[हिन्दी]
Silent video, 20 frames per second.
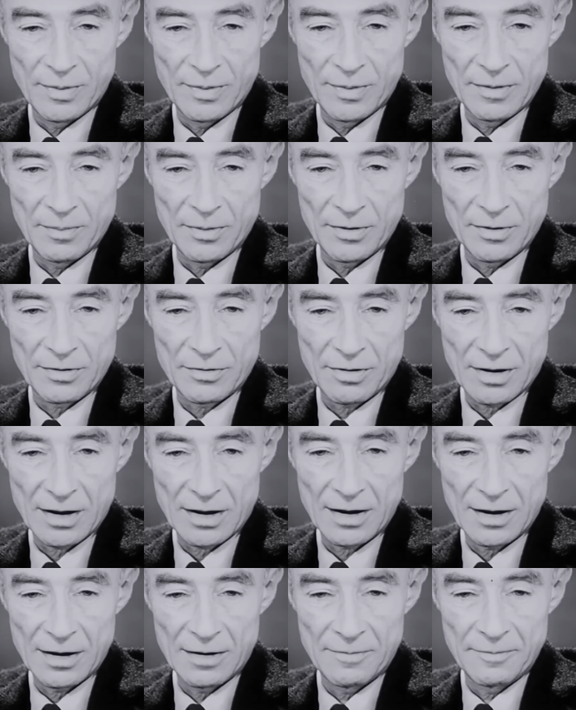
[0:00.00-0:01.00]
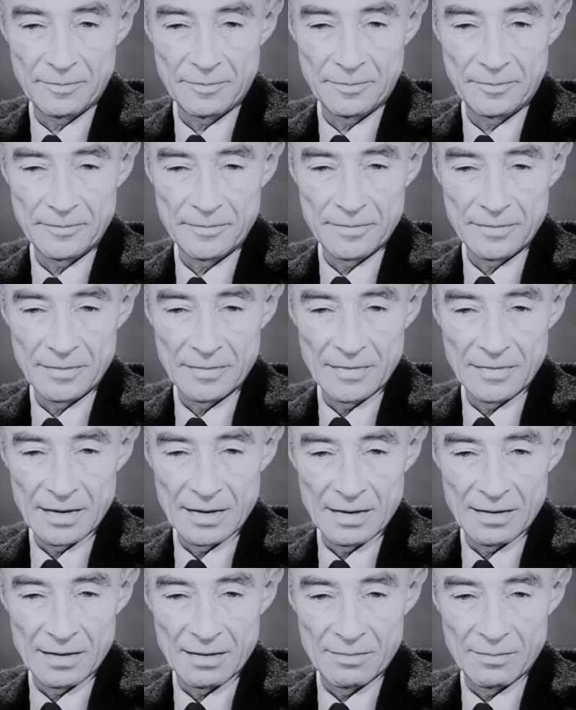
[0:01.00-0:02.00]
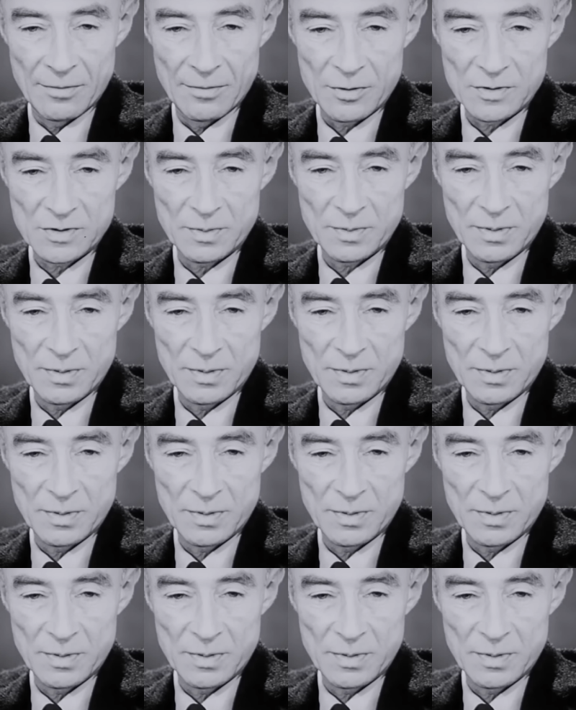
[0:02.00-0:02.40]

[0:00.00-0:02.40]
ओपन का कहना था कि उन्होंने अपना धर्म का